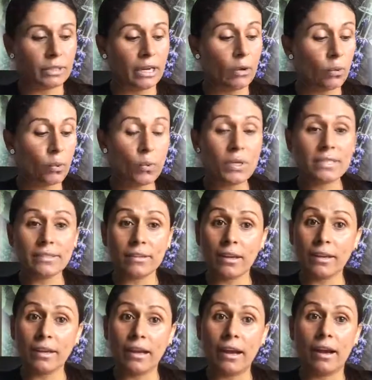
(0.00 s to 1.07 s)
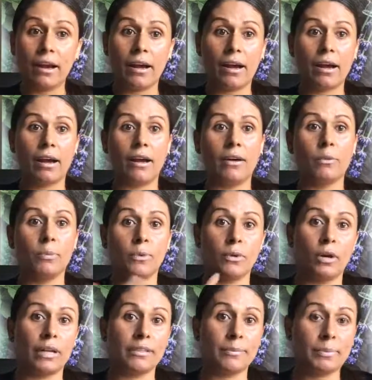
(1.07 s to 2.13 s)
Né? Algumas têm a,
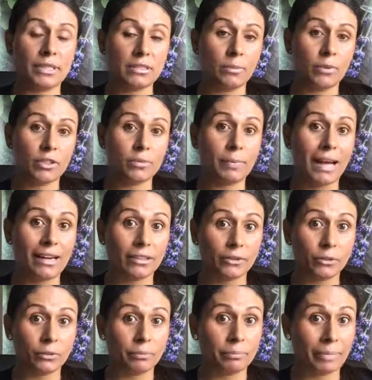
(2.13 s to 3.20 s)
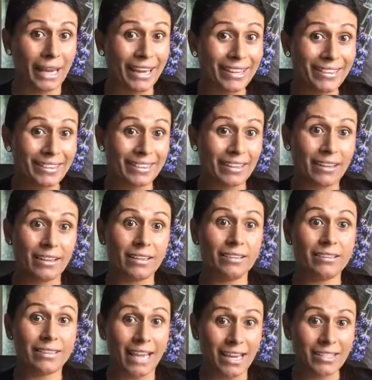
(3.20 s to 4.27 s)
a depressão pós-parto bem
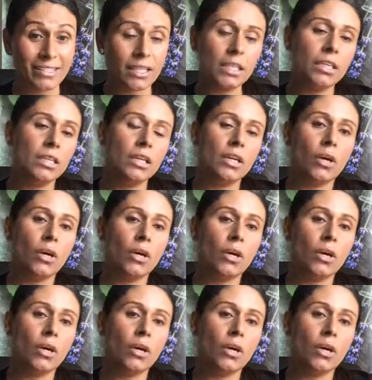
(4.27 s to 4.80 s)
intensa,